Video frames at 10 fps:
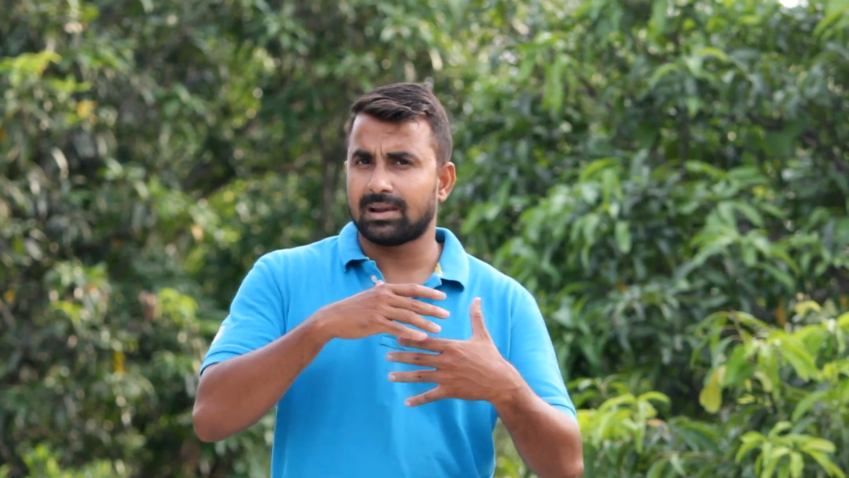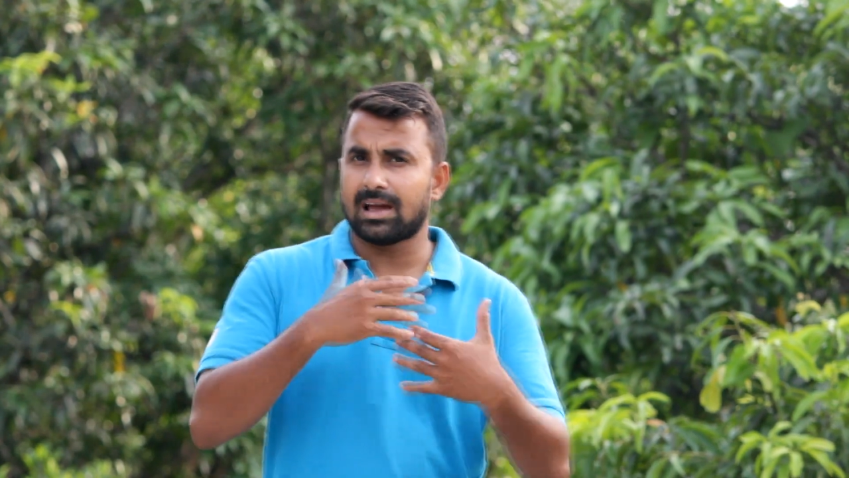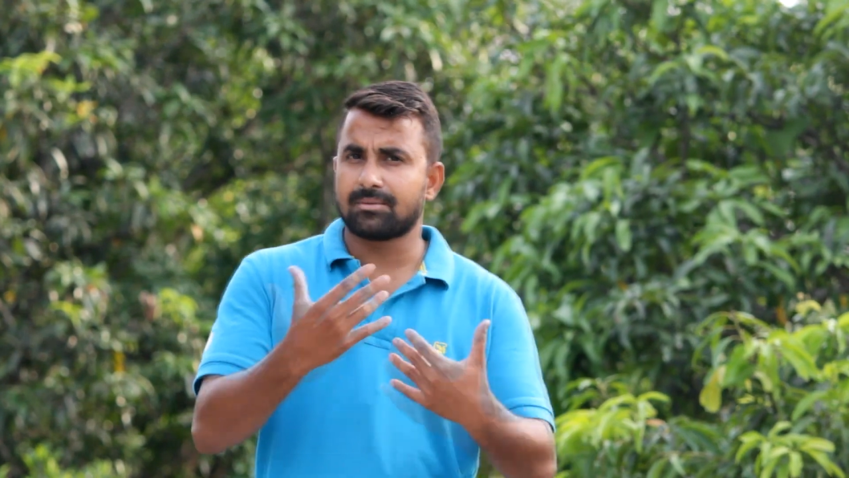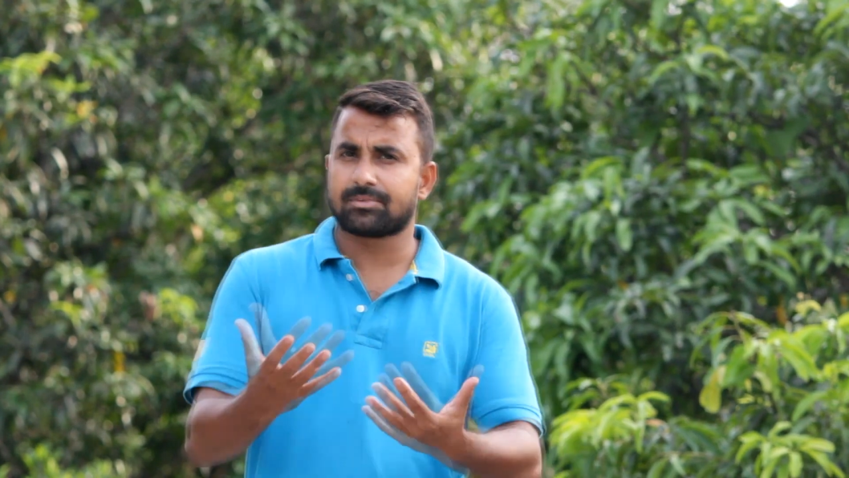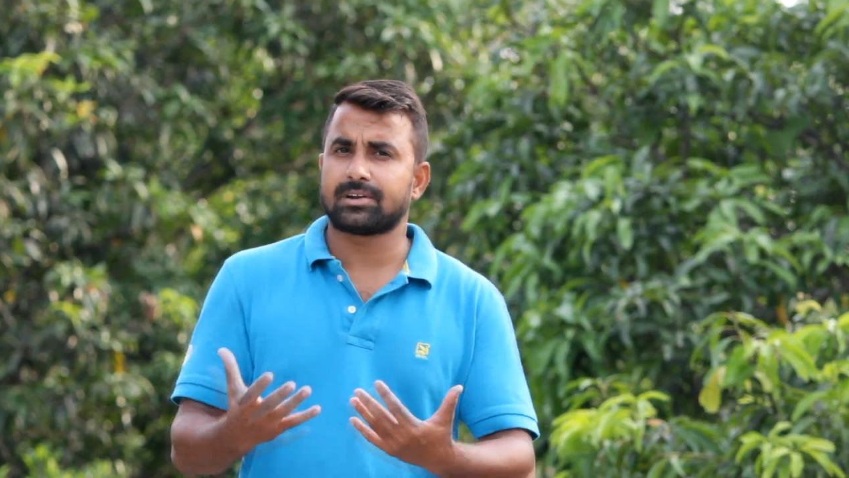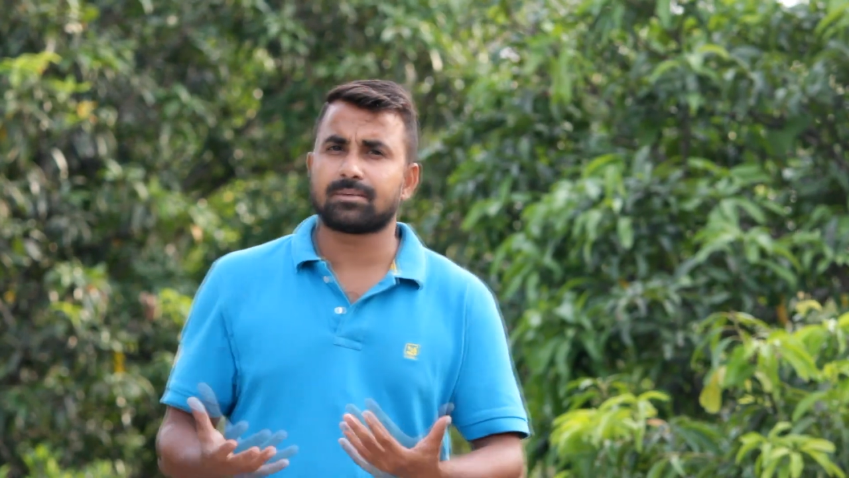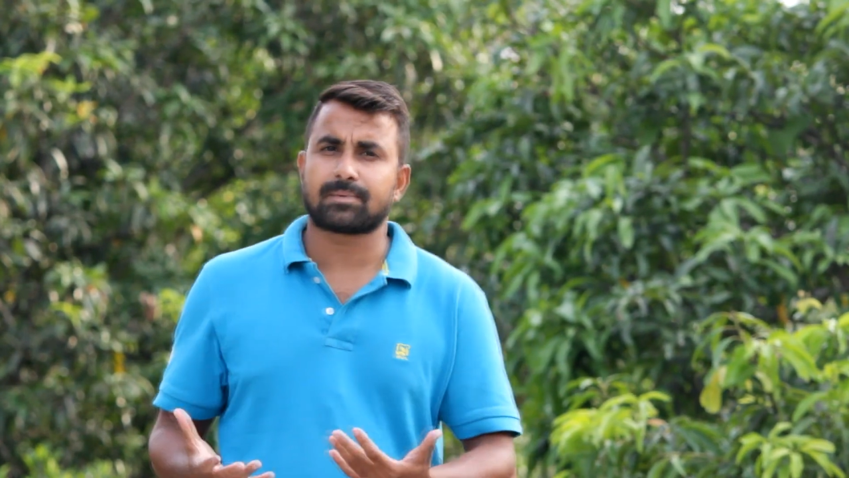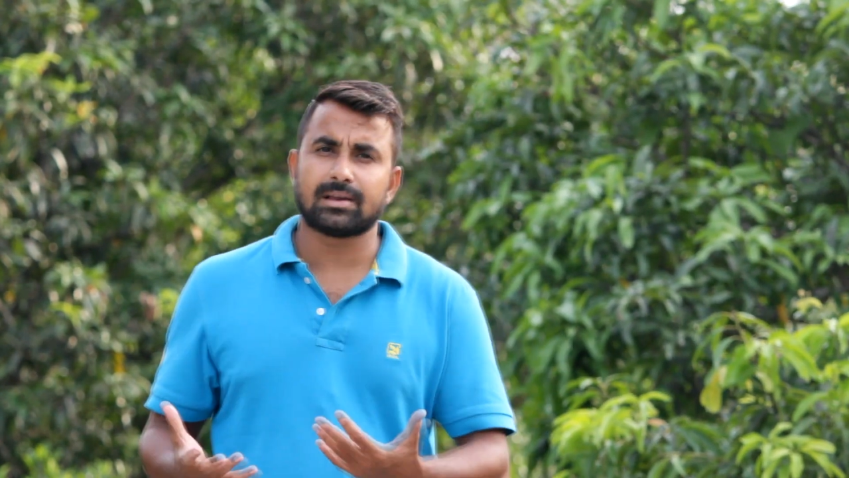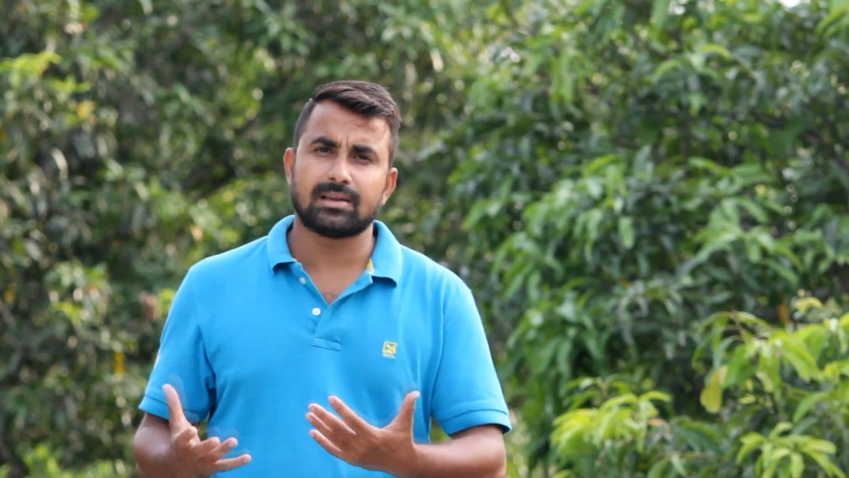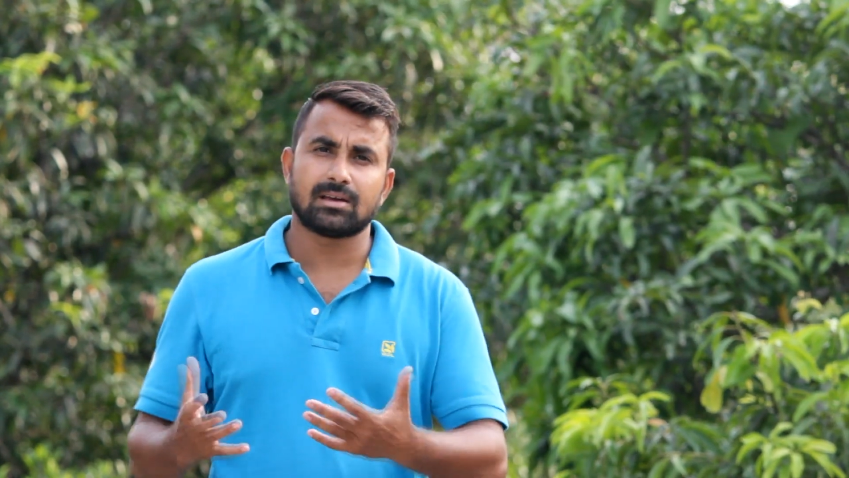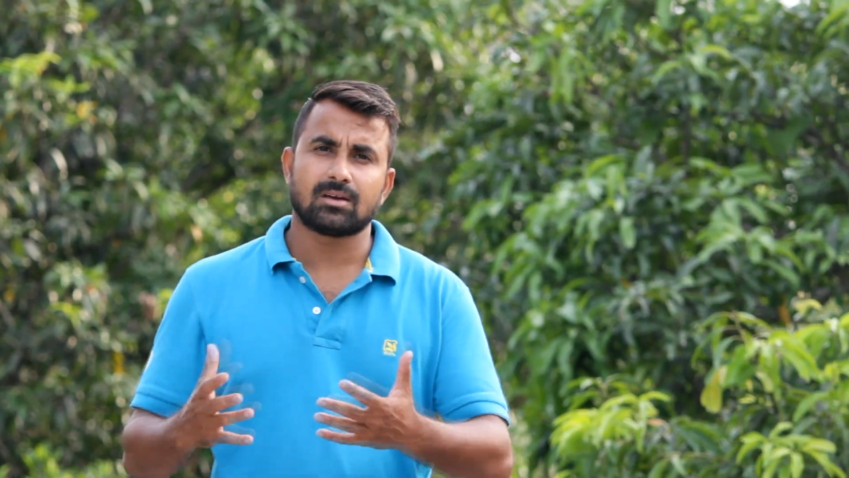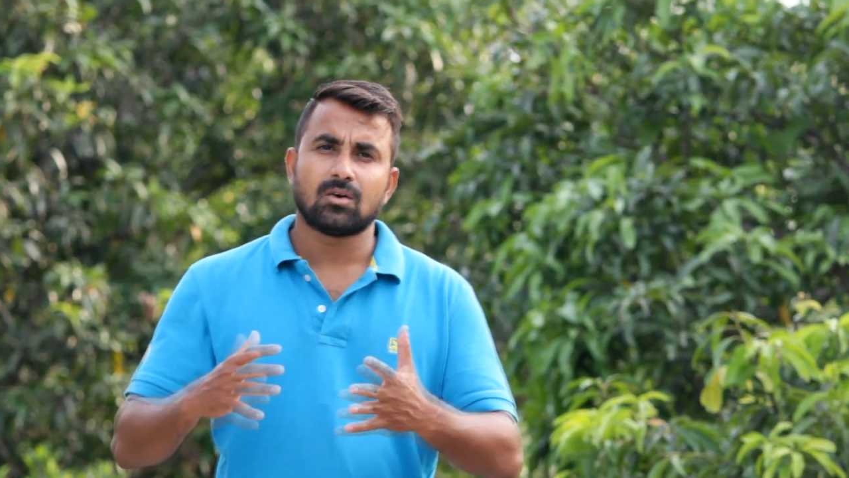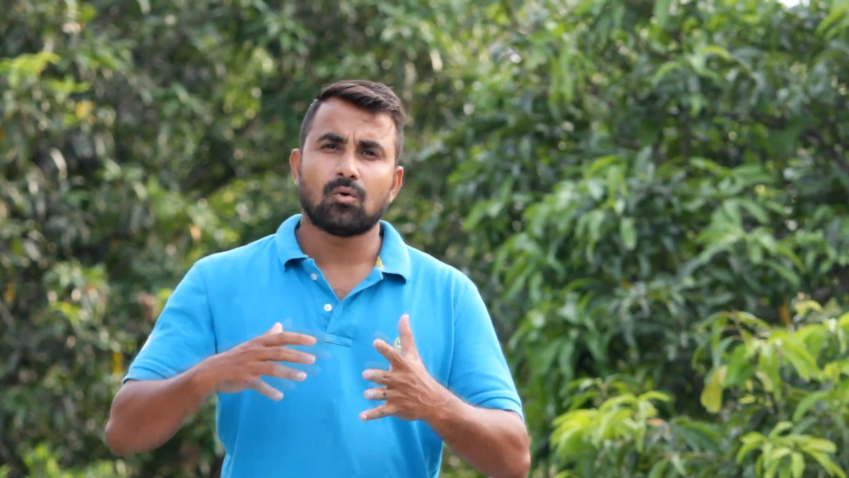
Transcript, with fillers: लाइव सेटअप के लिए